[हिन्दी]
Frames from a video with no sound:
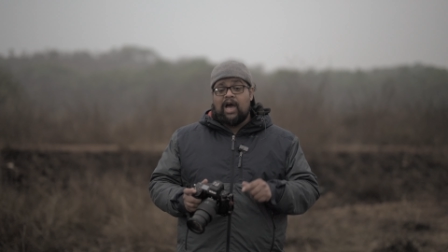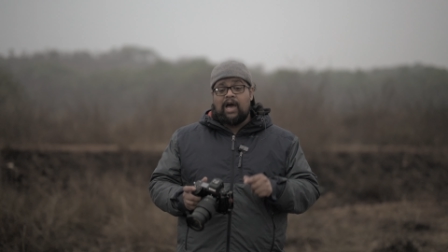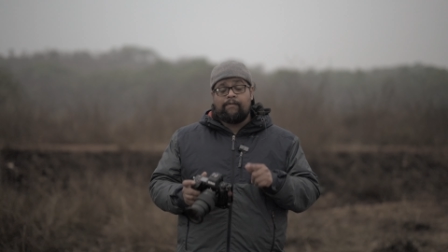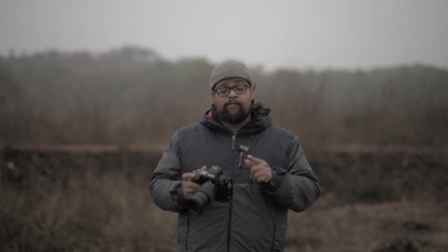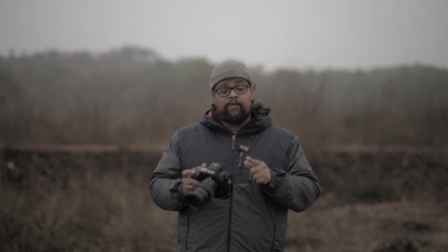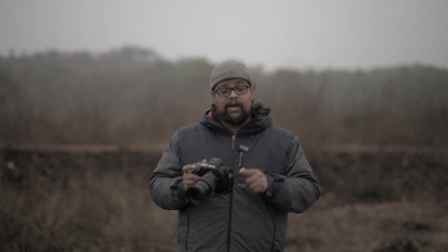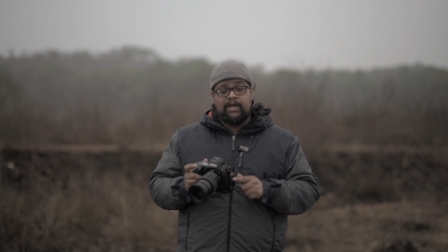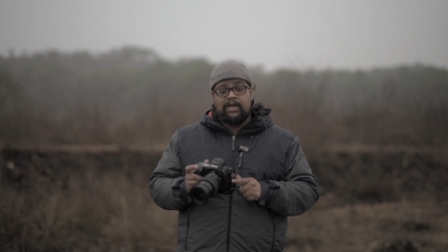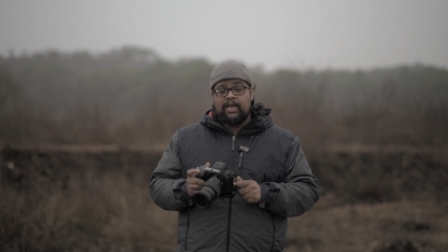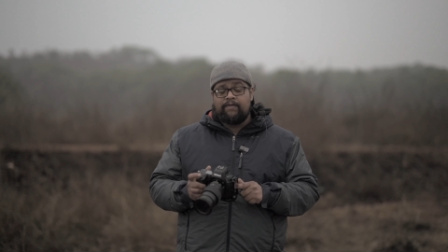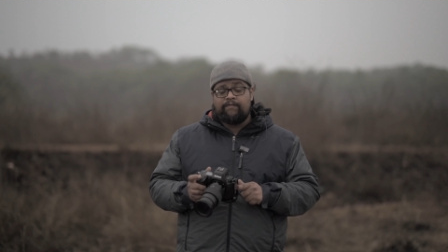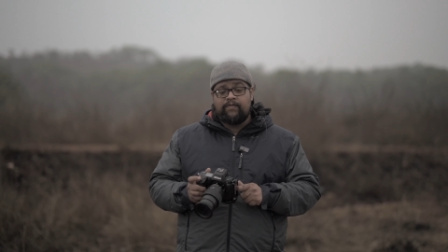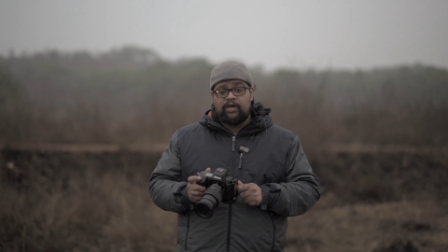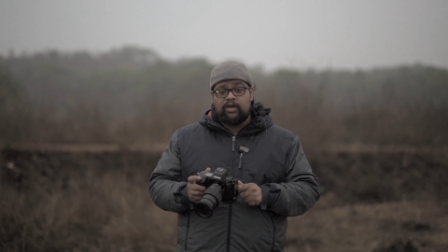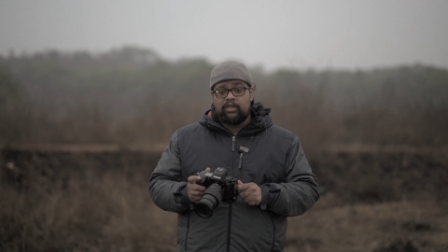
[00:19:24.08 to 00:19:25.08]
आप वाइल्ड
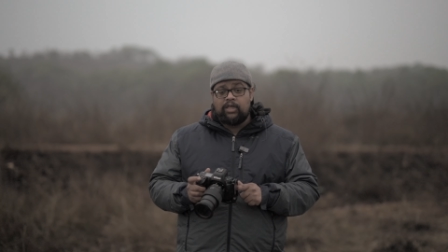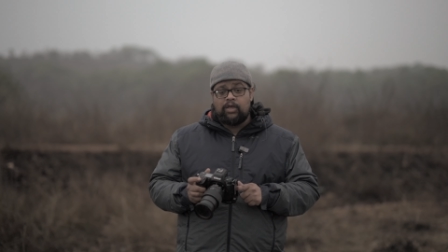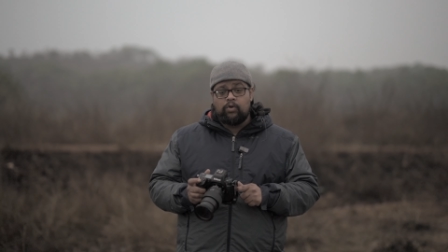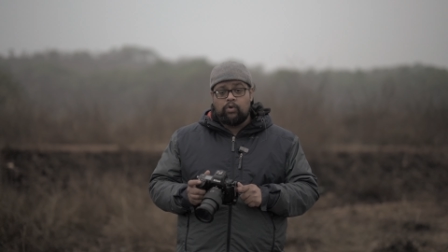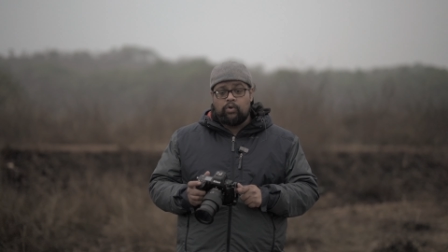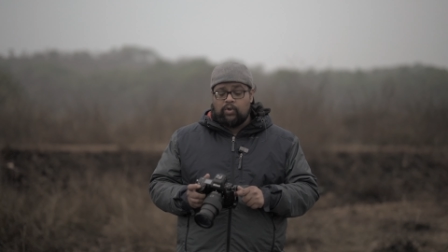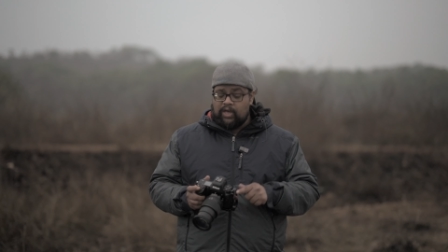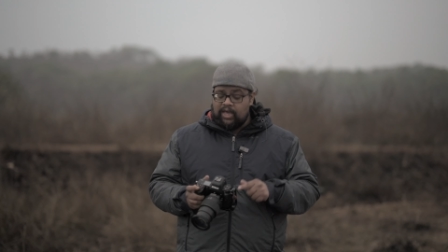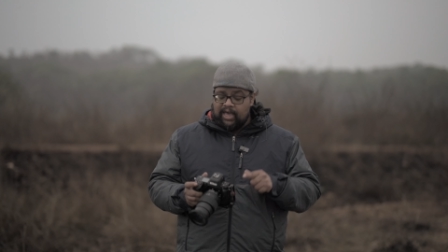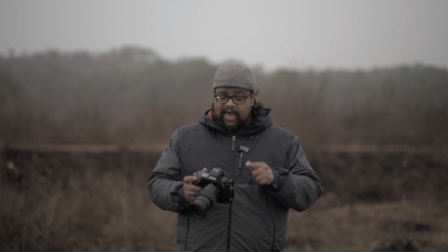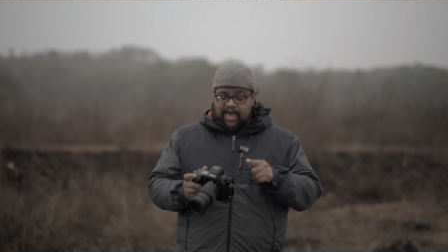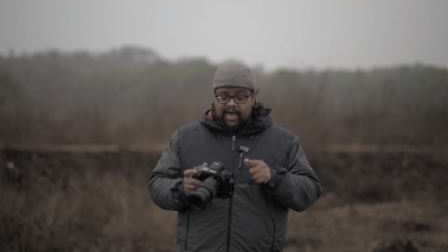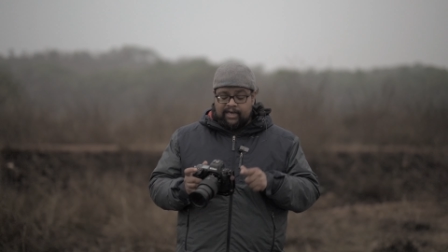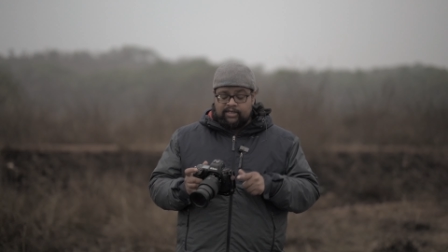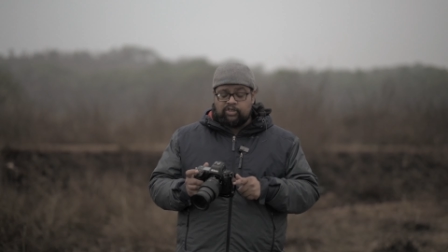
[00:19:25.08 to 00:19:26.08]
लाइफ करते हो
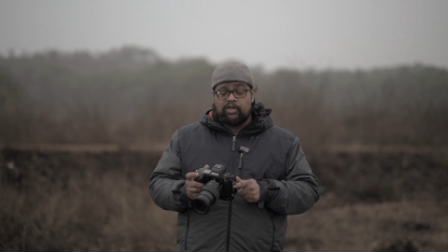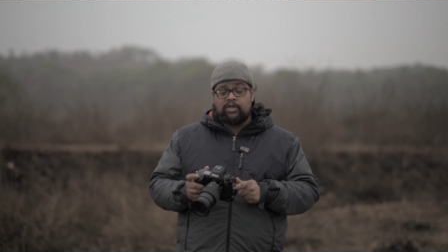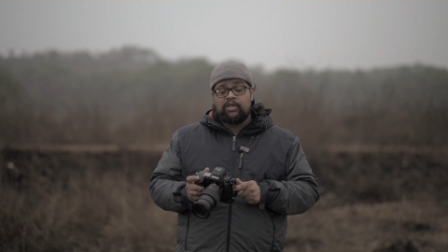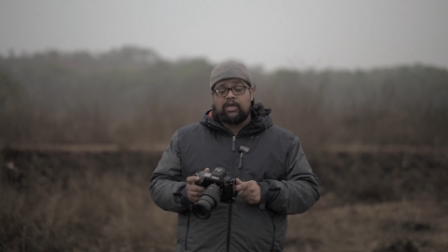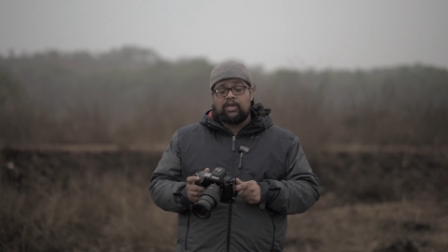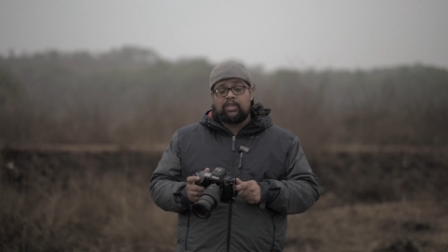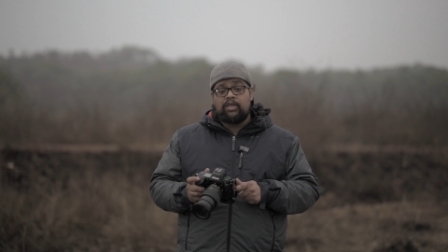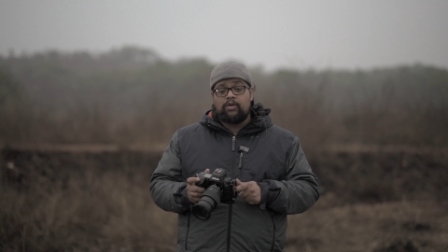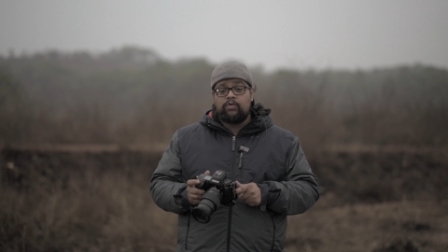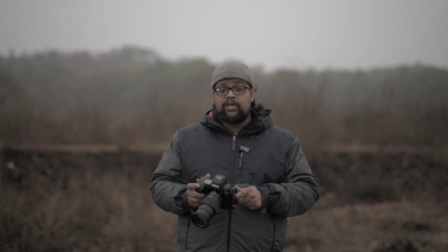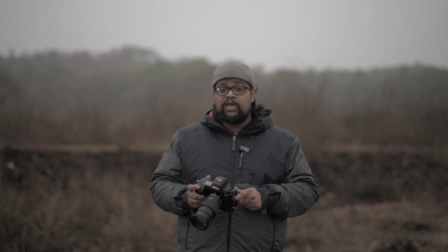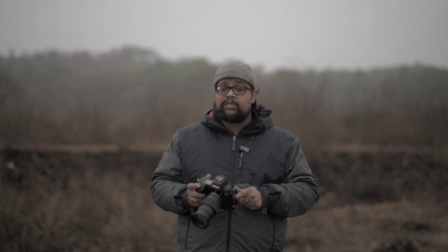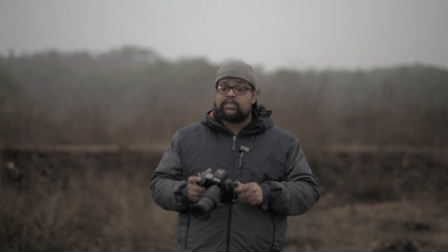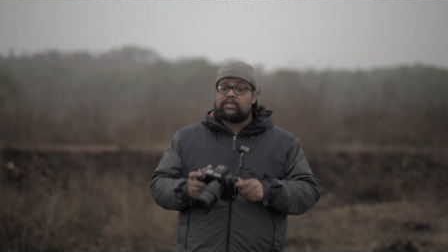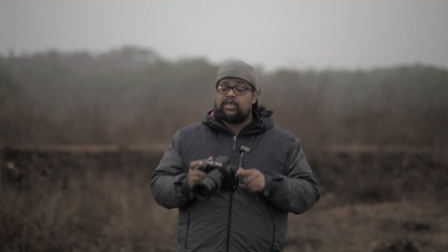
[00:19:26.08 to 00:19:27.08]
एक्शन करते हो
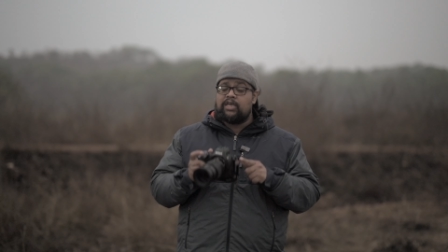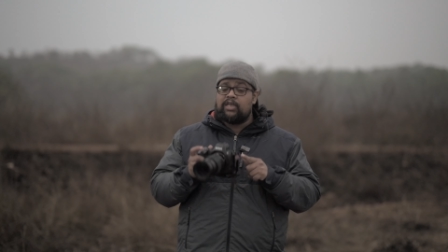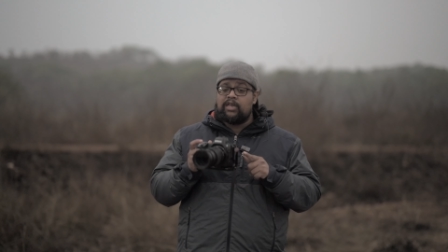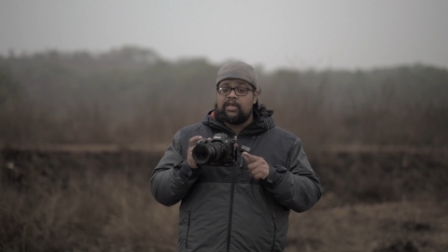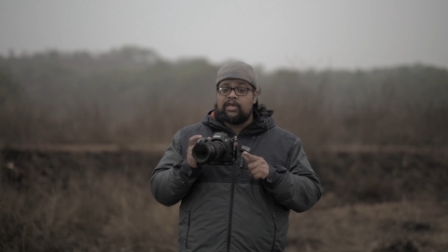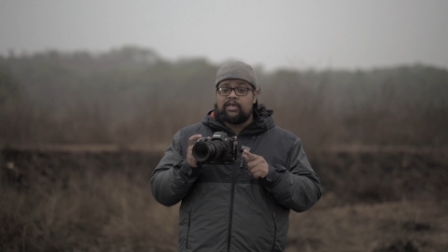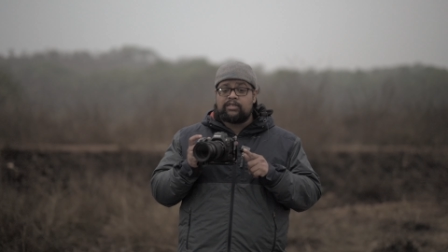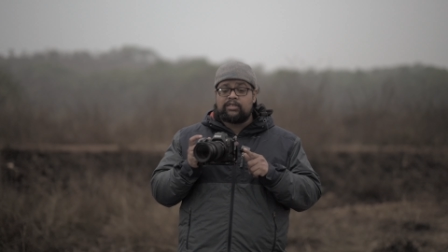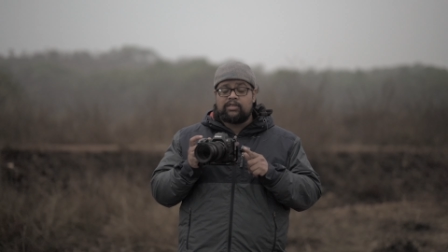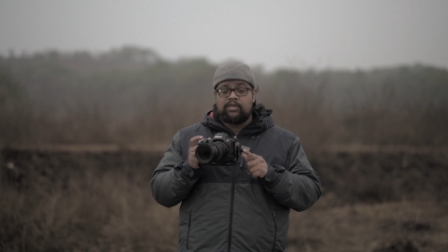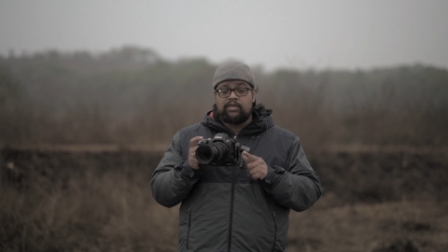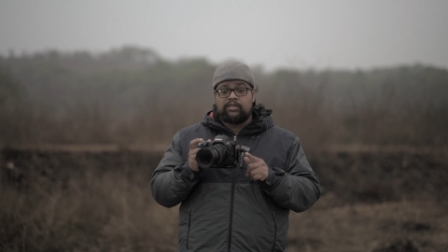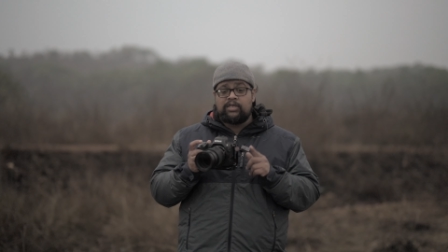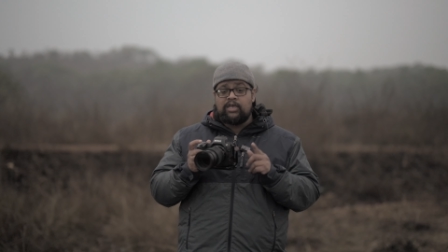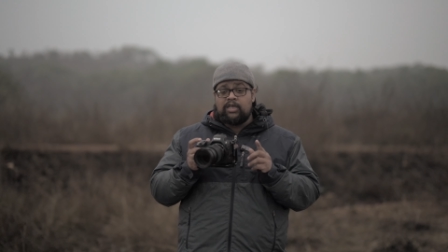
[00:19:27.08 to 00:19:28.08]
या सीरियस
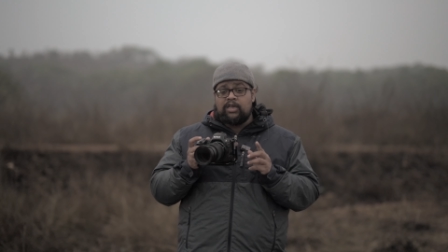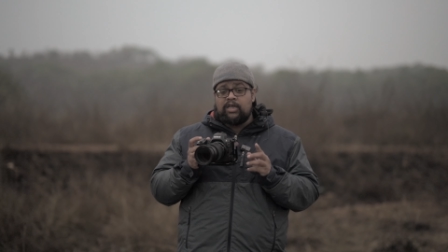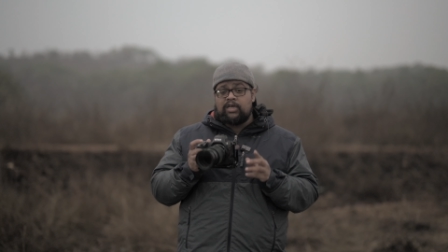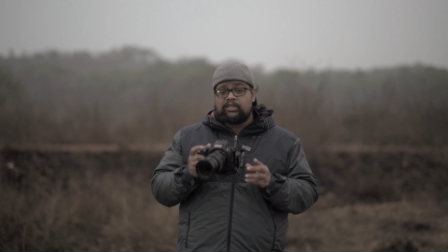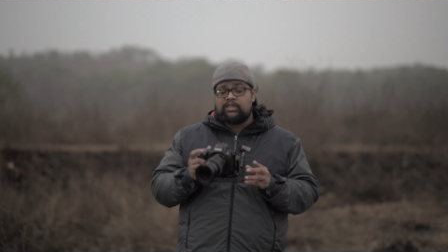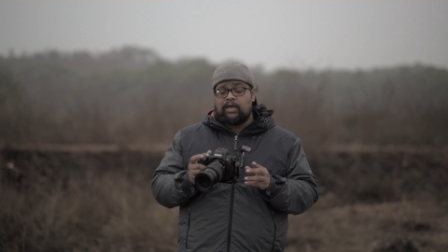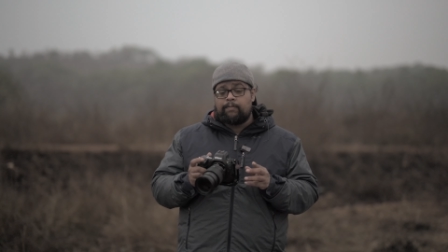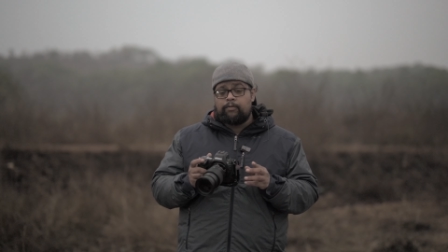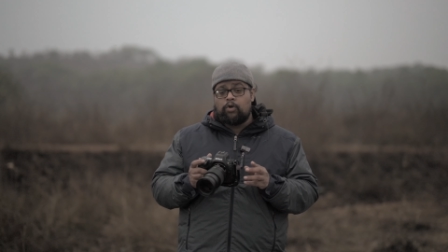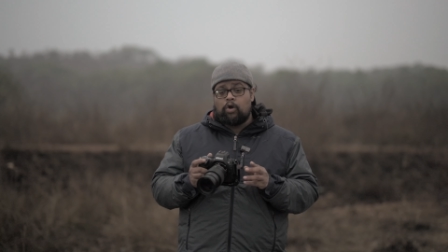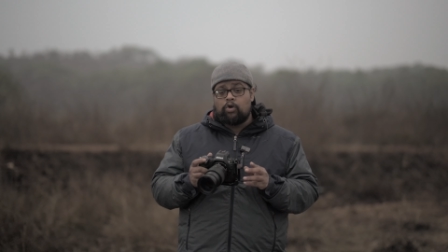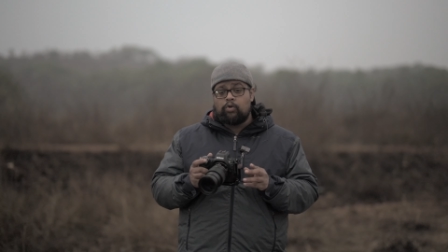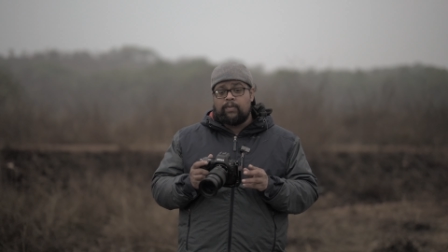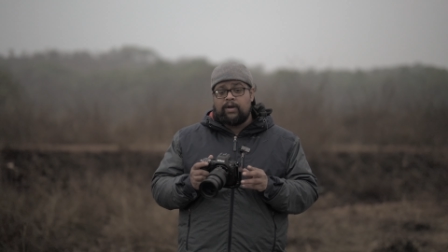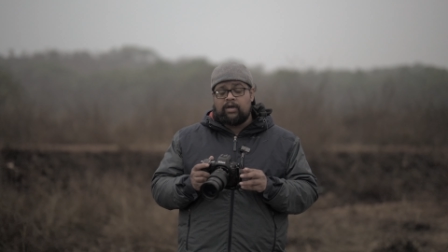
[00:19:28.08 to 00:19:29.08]
सीरियस आप
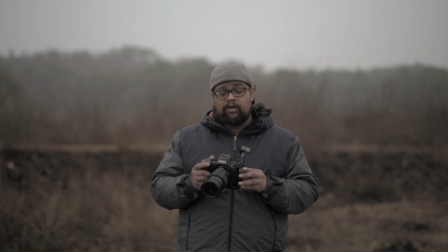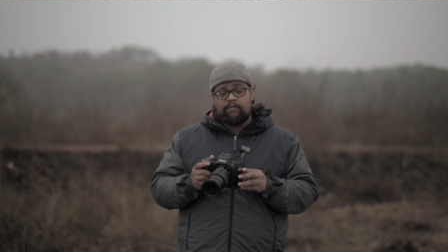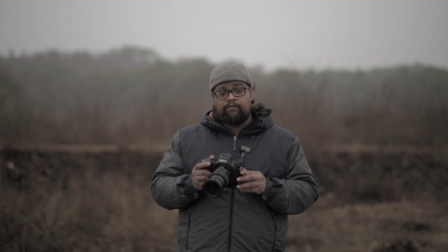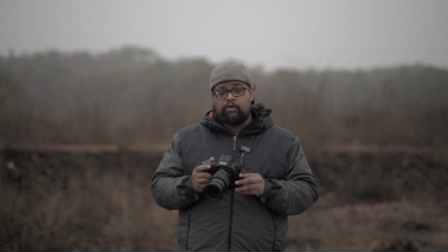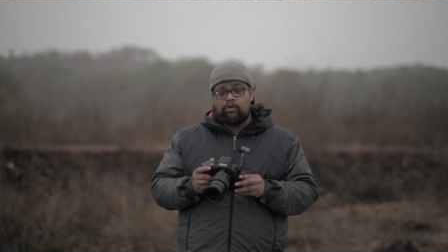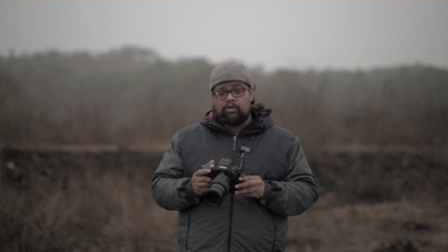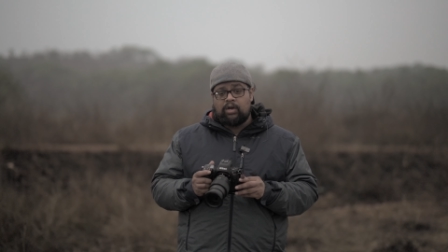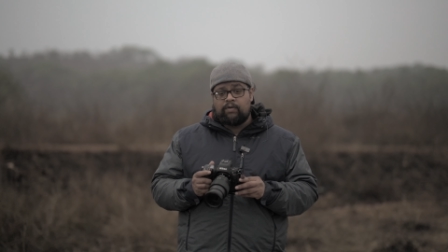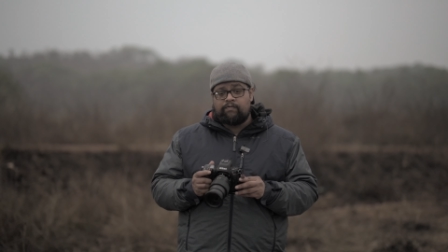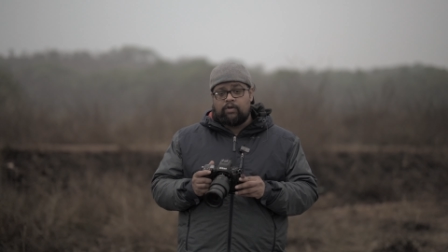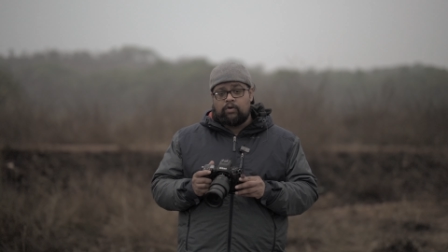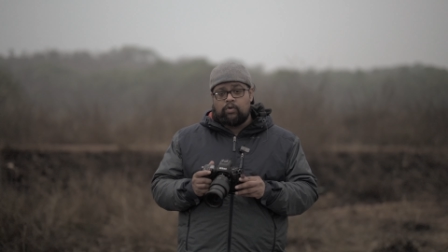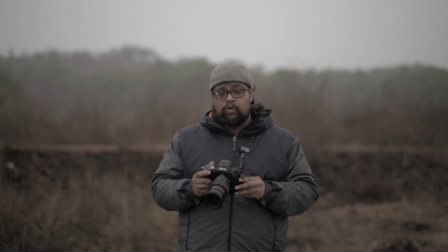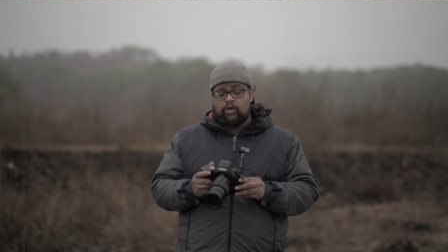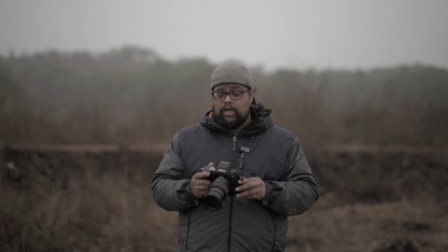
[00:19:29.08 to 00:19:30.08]
डॉक्यूमेंट्री
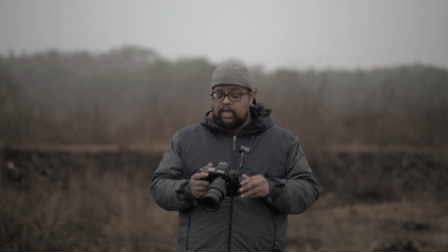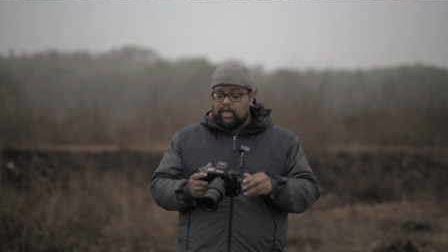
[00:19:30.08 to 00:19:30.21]
फोटोग्राफ़र हो